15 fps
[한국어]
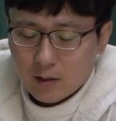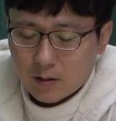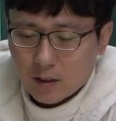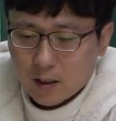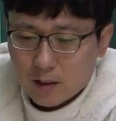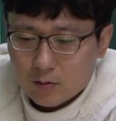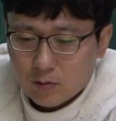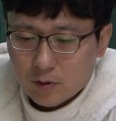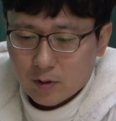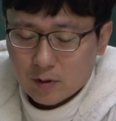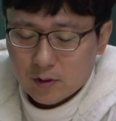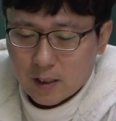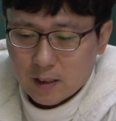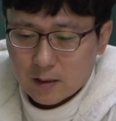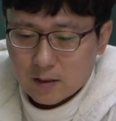그래가지고
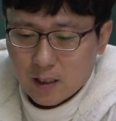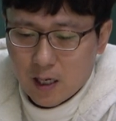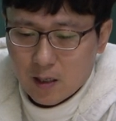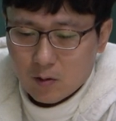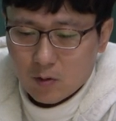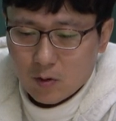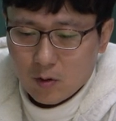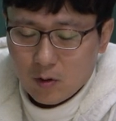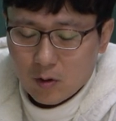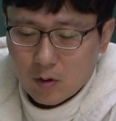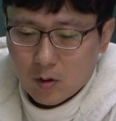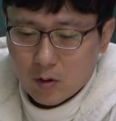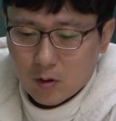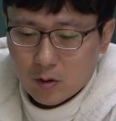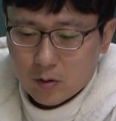이거 찾아서
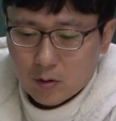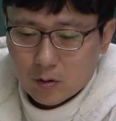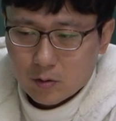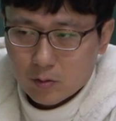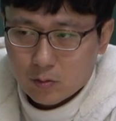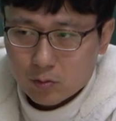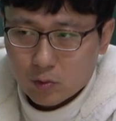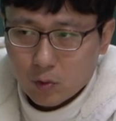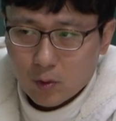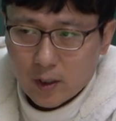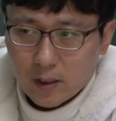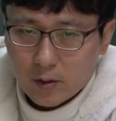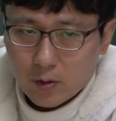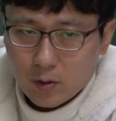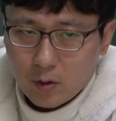하고
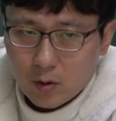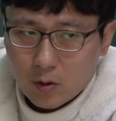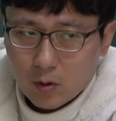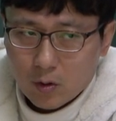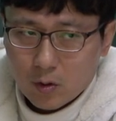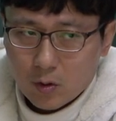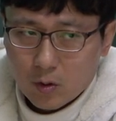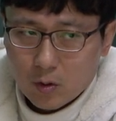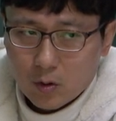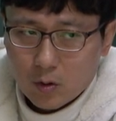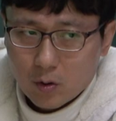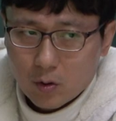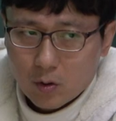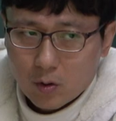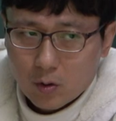좋아요,
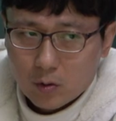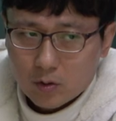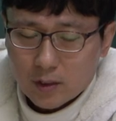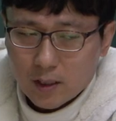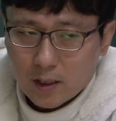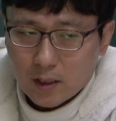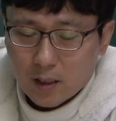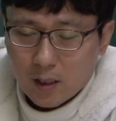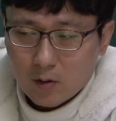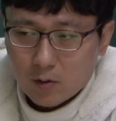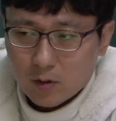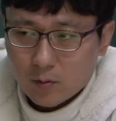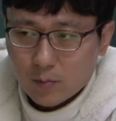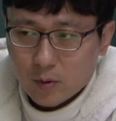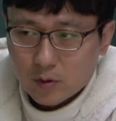
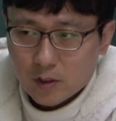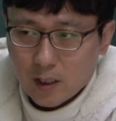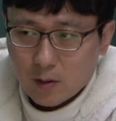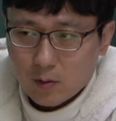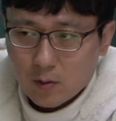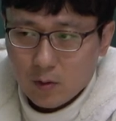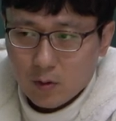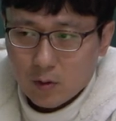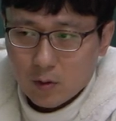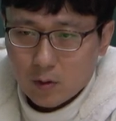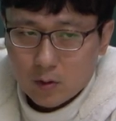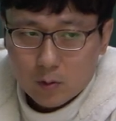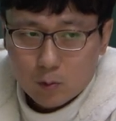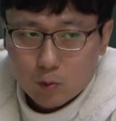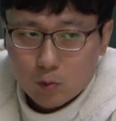사랑해요 이런 표시하고
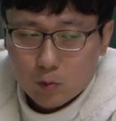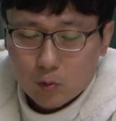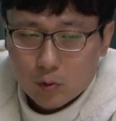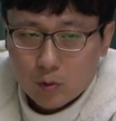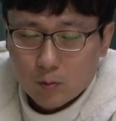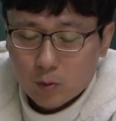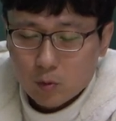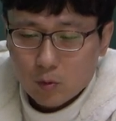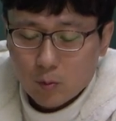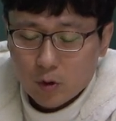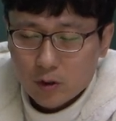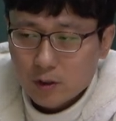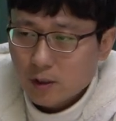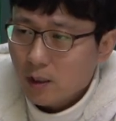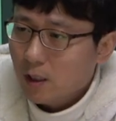그럼 또
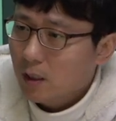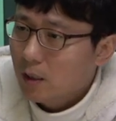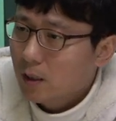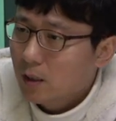뭐 있지?